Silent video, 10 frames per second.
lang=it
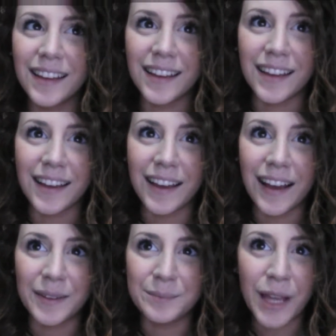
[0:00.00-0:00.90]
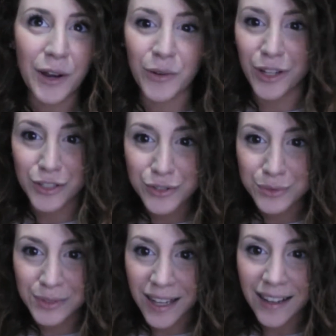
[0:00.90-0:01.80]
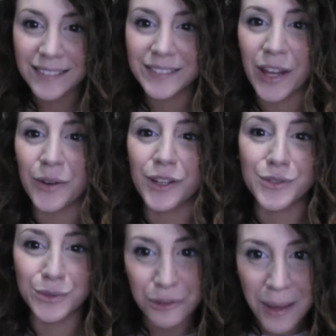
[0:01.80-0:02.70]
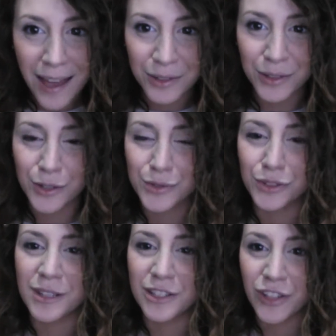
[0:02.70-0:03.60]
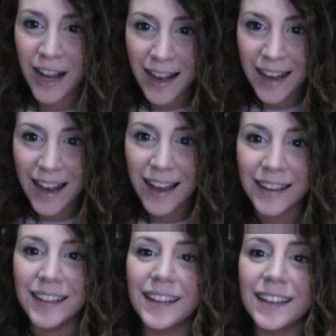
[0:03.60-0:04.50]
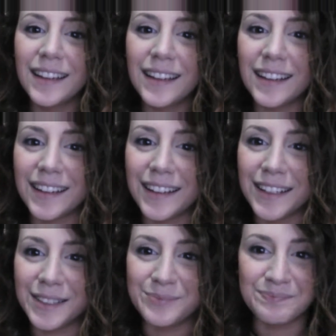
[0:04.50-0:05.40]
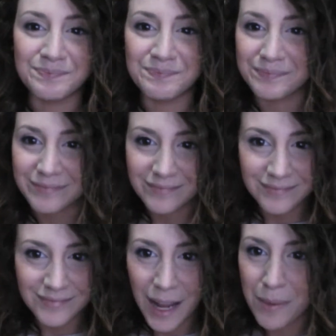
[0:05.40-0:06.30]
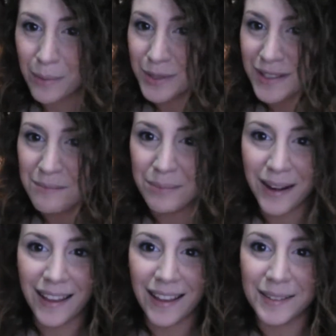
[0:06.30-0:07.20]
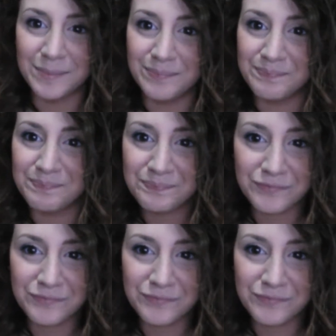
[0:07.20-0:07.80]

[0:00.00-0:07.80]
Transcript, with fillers: eh, mi hanno cresciuta, hanno cresciuto me, hanno cresciuto mia sorella, ehm, abbiamo sempre ehm,